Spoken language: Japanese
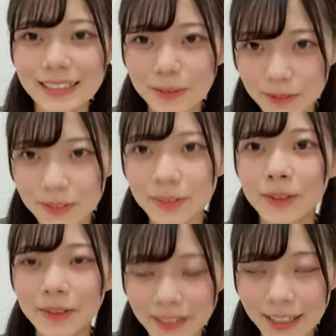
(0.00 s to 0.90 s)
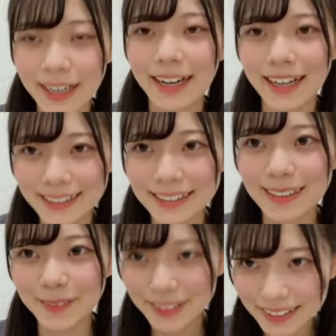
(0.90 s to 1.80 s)
自分の方から諦
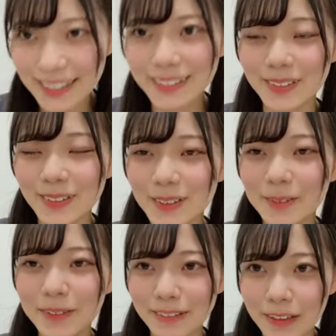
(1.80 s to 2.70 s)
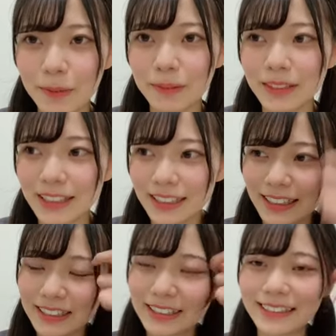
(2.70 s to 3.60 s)
めるなのところまではまばたき
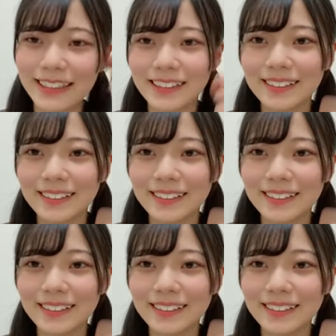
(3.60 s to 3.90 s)
厳禁だって